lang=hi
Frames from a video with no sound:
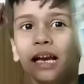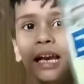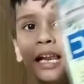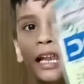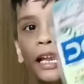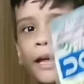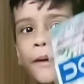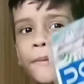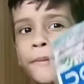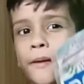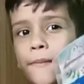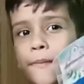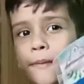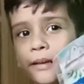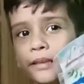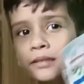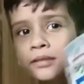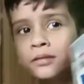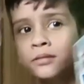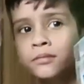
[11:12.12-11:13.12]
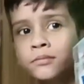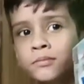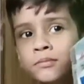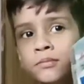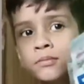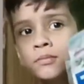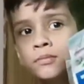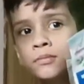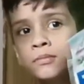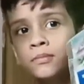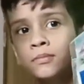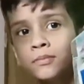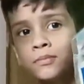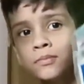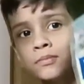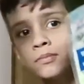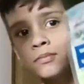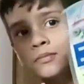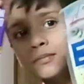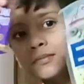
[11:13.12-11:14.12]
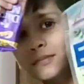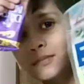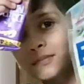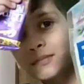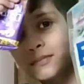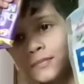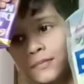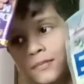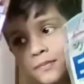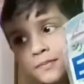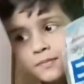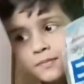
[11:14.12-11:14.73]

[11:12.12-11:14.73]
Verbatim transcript: चॉकलेट भी पांच कलर हो गए वाह